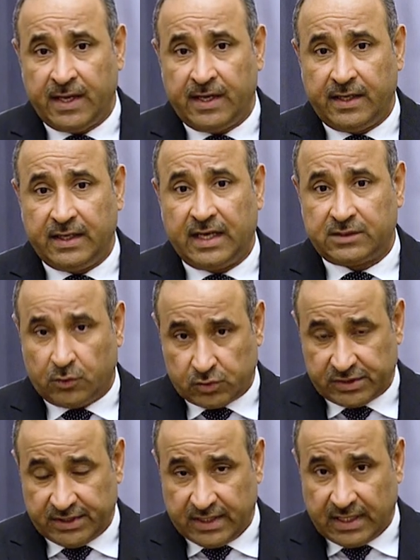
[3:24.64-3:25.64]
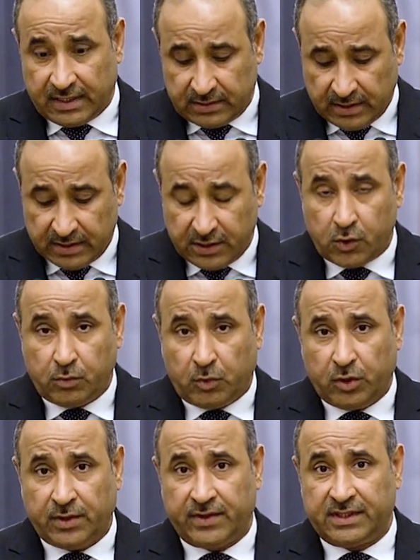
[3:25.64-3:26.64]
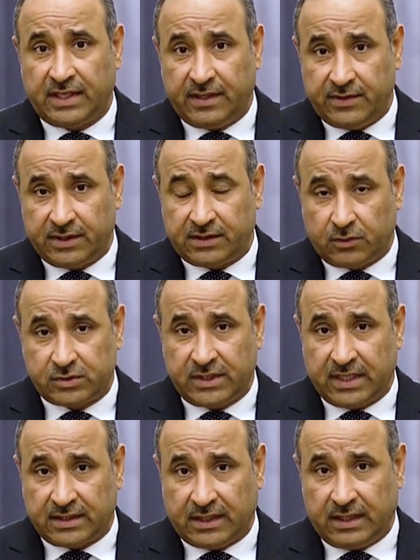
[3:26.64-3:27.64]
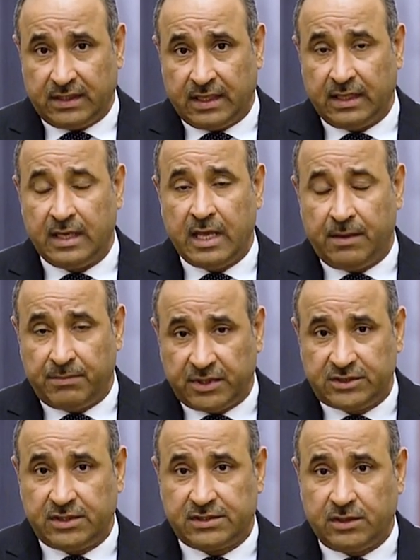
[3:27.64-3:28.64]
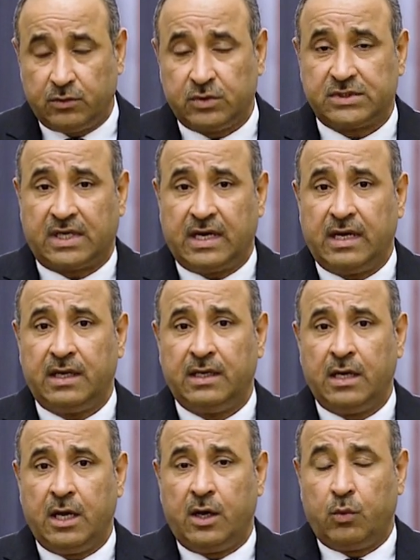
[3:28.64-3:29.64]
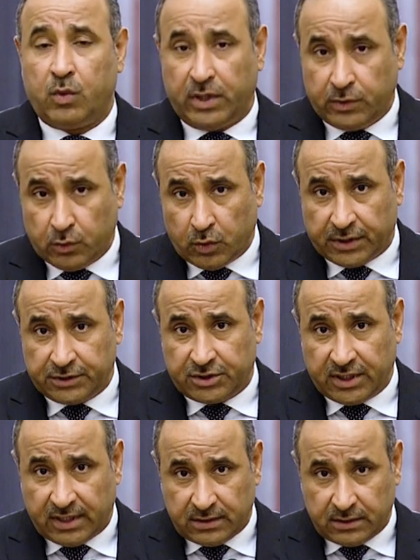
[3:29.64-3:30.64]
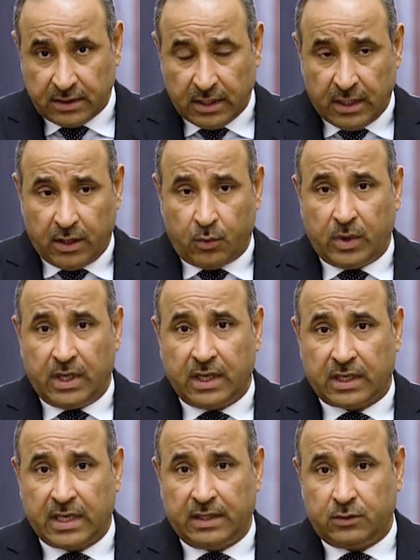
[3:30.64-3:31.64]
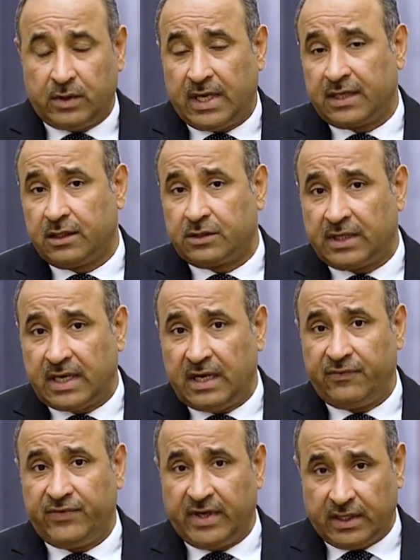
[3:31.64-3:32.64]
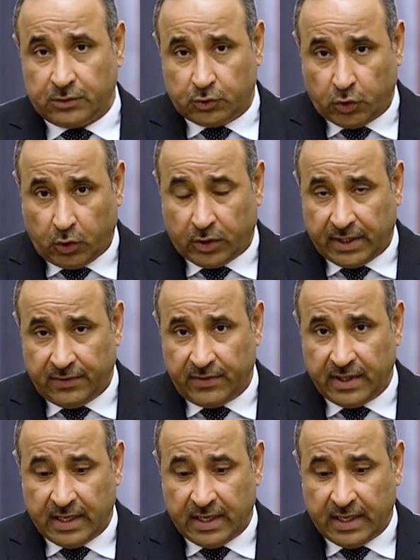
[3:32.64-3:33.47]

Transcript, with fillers: إلى توصيات اليوم عرضت هذه التوصيات على مجلس الوزراء ونوقشت وكان هناك اقتراح في أن تعرض